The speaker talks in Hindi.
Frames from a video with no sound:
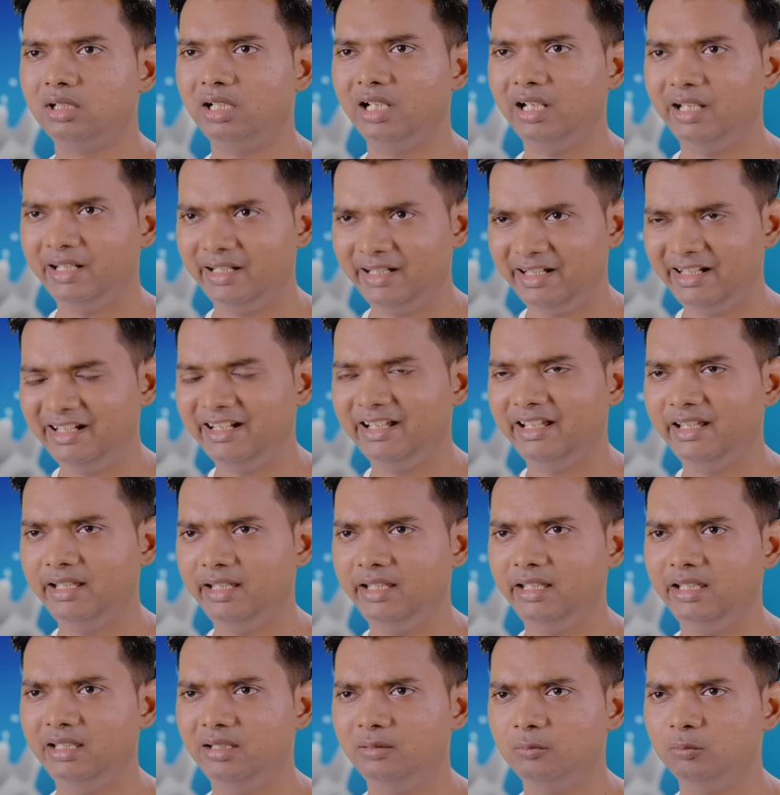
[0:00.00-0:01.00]
अरे
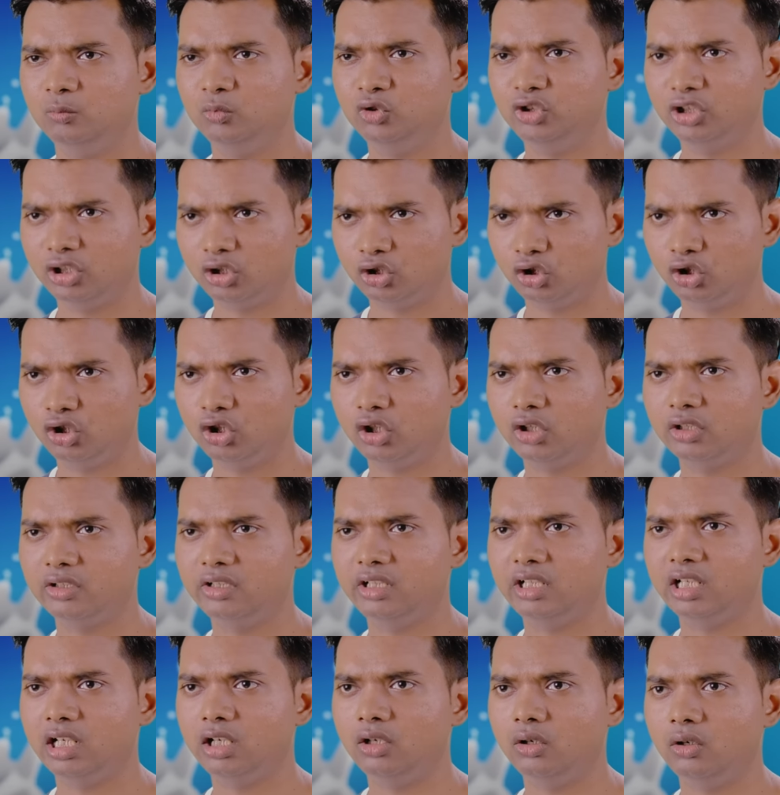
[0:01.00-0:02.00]
नहीं मुझे कोई और
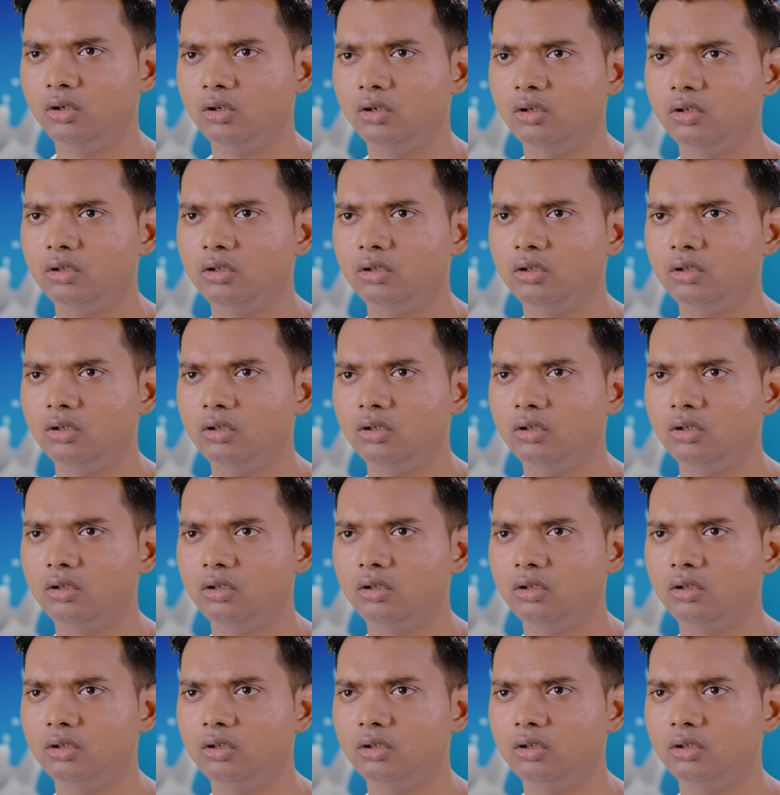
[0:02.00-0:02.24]
दिखाओ